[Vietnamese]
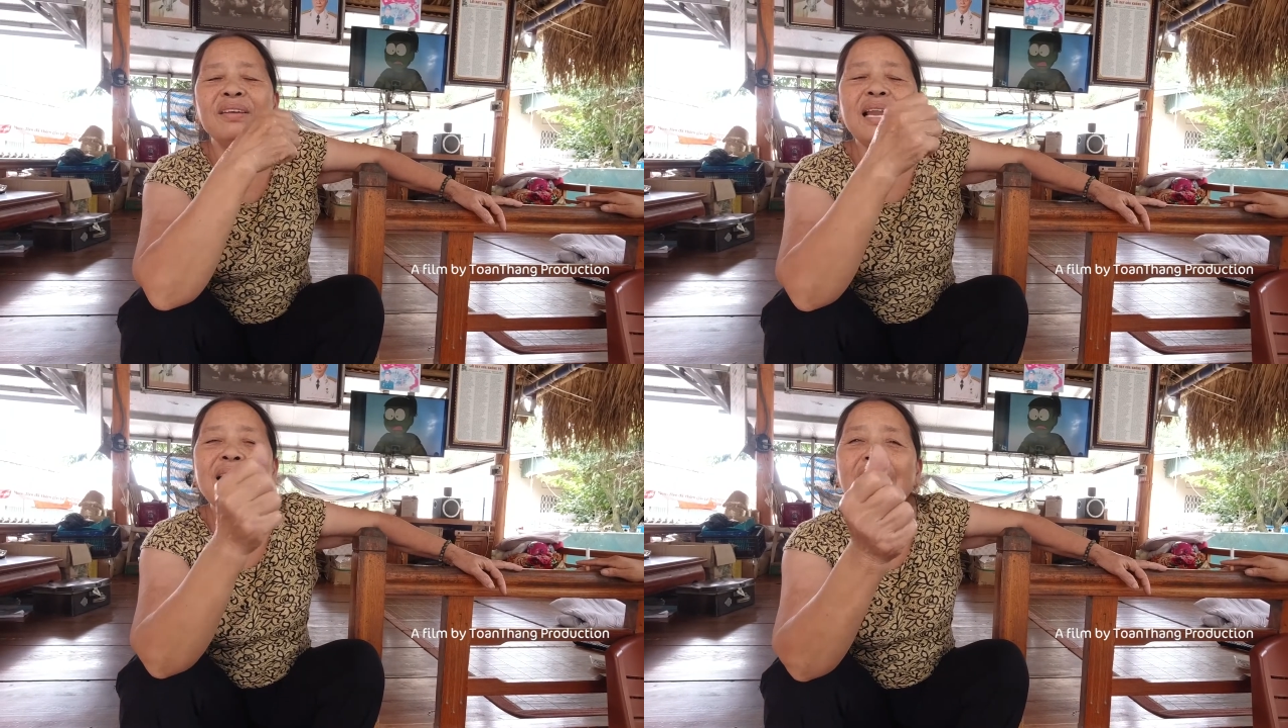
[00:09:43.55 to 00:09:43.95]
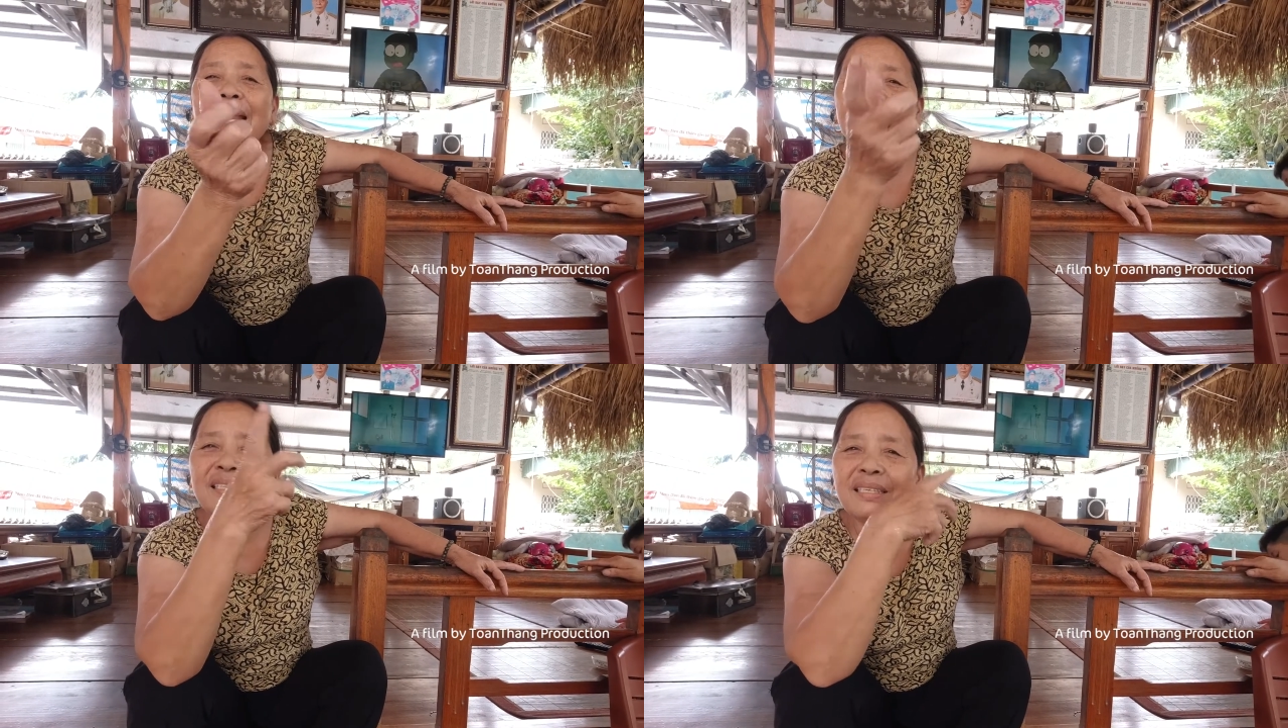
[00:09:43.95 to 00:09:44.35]
Với lại cá
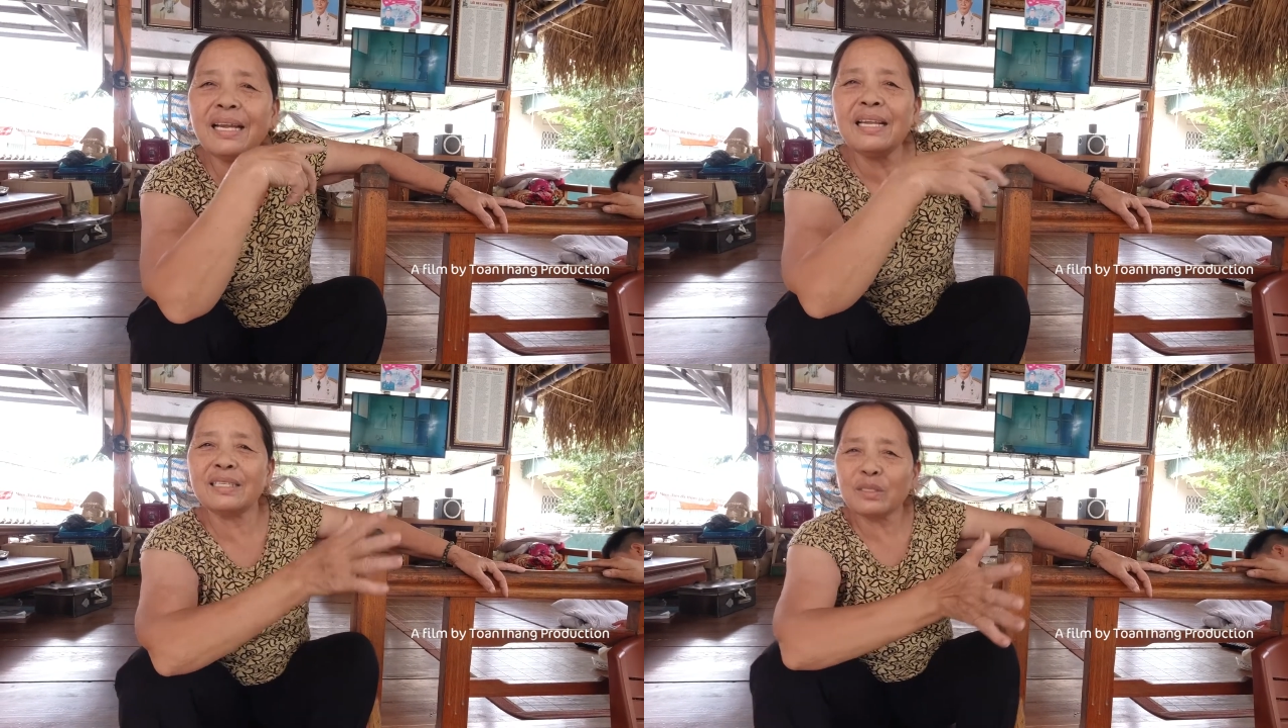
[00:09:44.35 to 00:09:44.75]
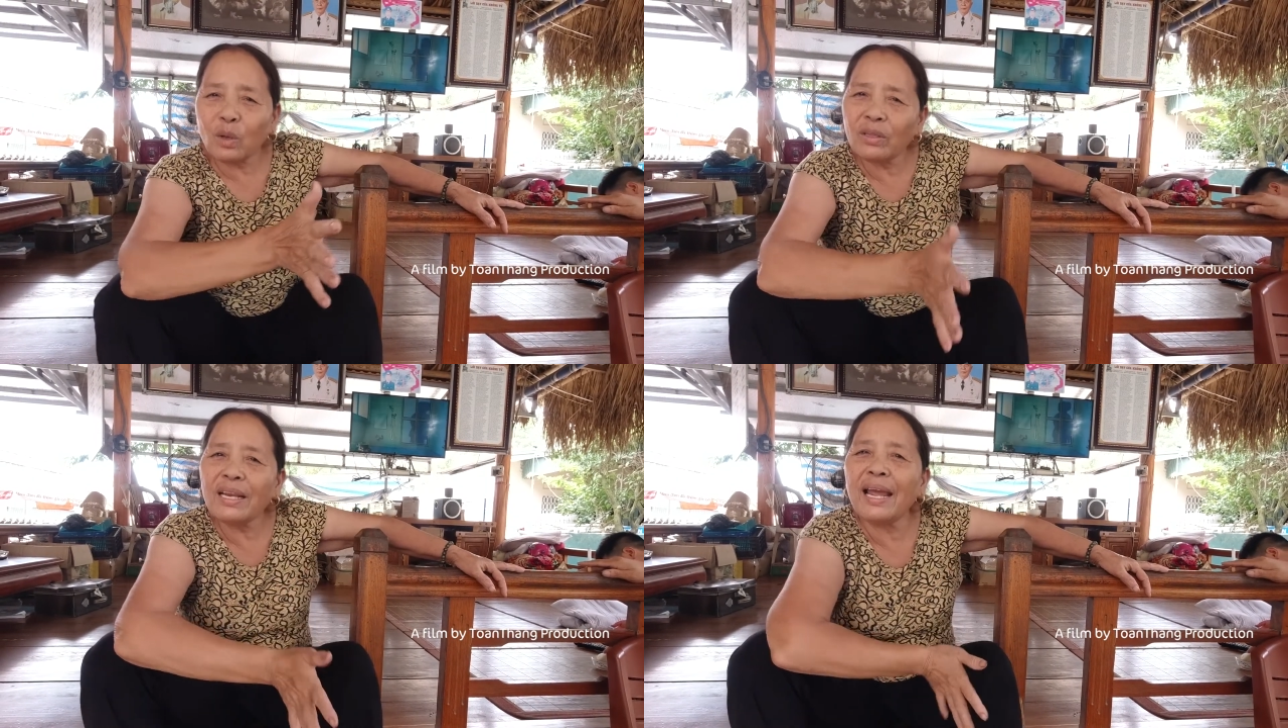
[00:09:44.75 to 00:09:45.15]
đại dương, cá đại dương
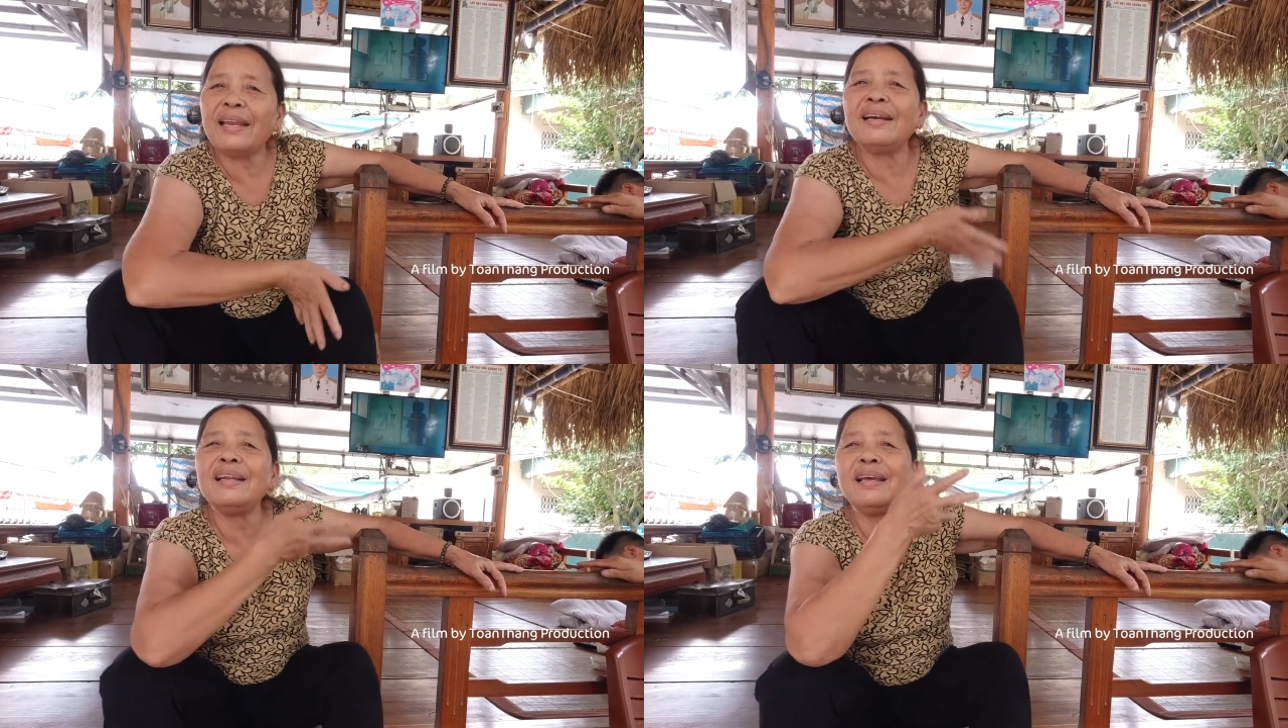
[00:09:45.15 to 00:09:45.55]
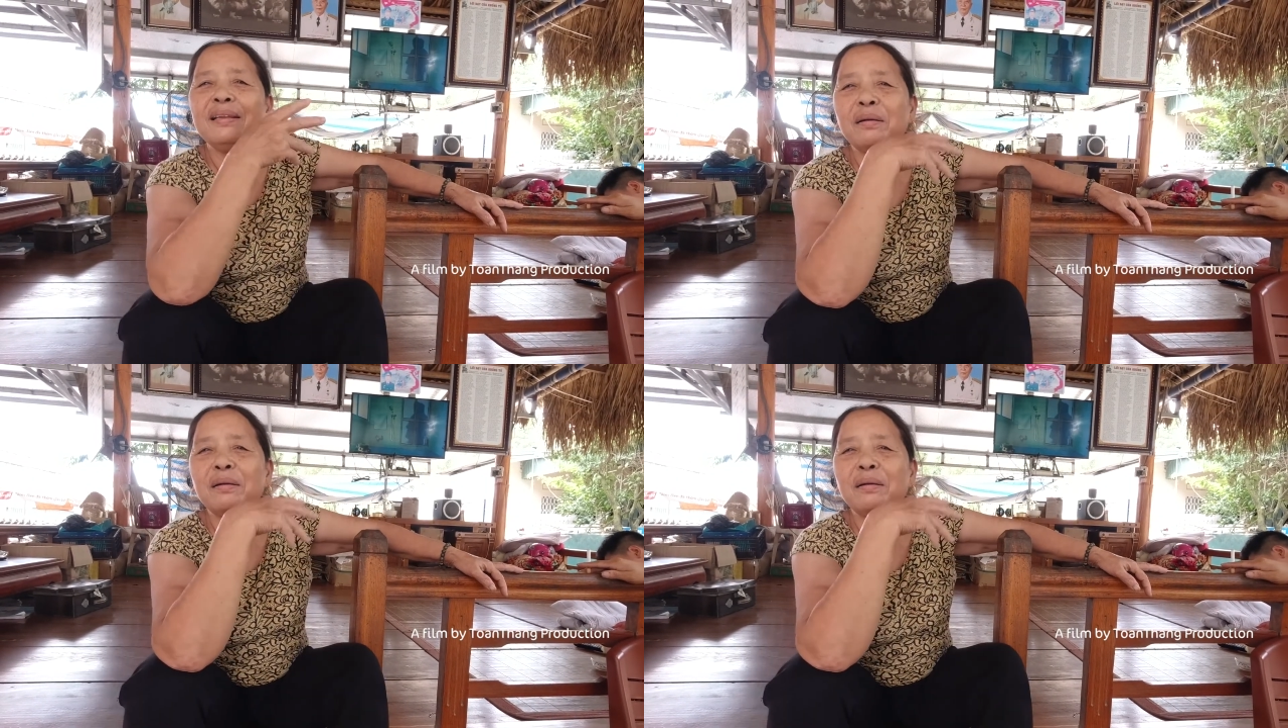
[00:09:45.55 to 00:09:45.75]
tô thế này nữa này.